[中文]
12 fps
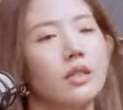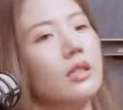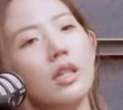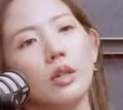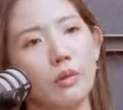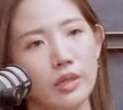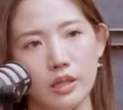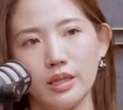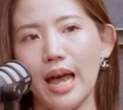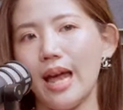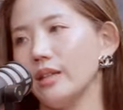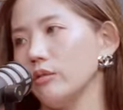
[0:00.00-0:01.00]
也是因为其实
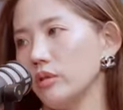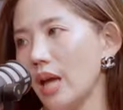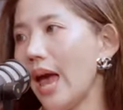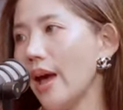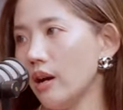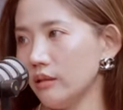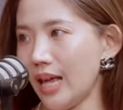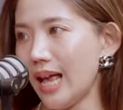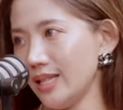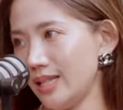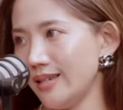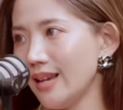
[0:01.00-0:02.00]
大家都是爱好
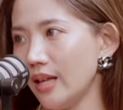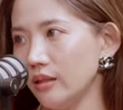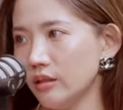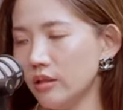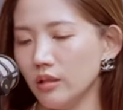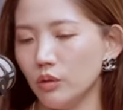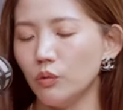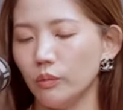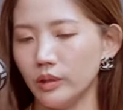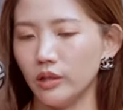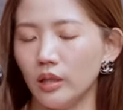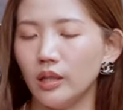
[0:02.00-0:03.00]
大自然的，这是我
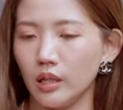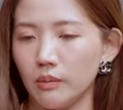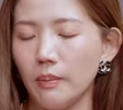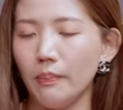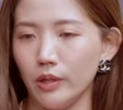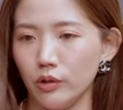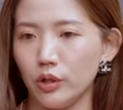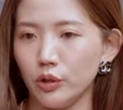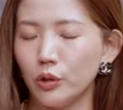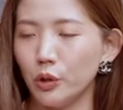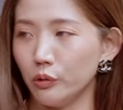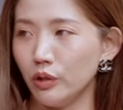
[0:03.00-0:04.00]
们身体里面本身
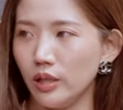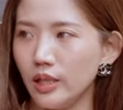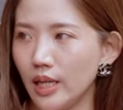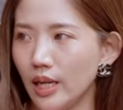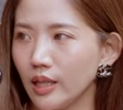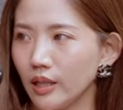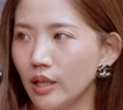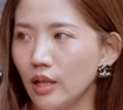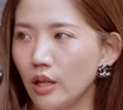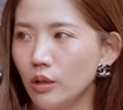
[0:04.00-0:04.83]
就留着血液，